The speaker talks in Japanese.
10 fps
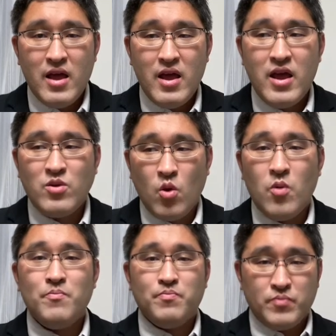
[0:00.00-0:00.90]
えっ、ー、
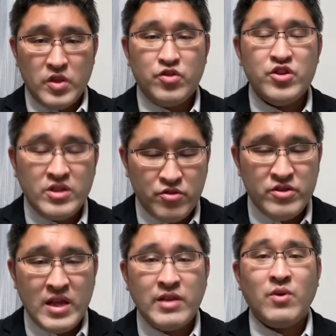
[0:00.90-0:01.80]
と、
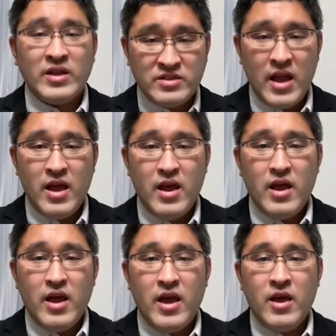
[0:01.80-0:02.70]
ツイツイッターだとかですね、
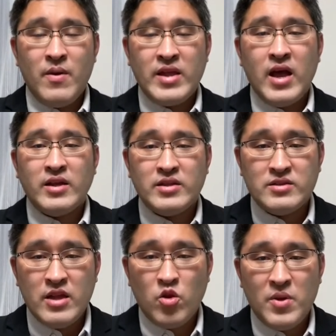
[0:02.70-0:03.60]
えー、話題がです
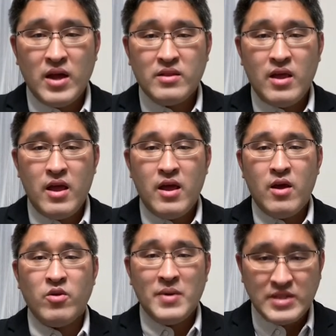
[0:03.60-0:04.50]
ね、飛び交って、
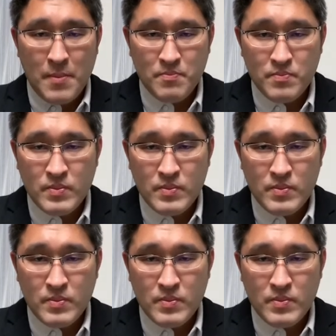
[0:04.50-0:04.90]
えおりました。